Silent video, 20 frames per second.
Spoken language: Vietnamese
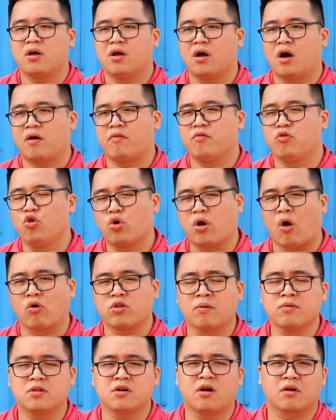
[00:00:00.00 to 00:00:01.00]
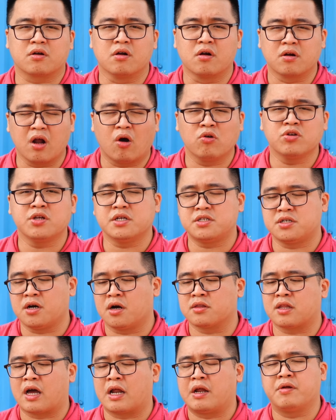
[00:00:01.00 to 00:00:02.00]
nhu cầu thông thường đứng đầu thị
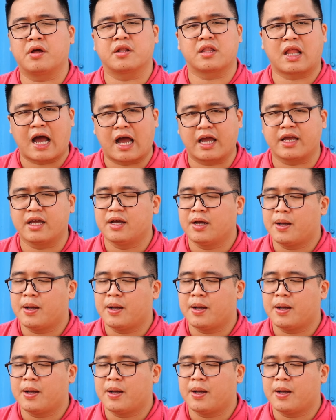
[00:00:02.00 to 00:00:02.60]
trường tại hiện tại.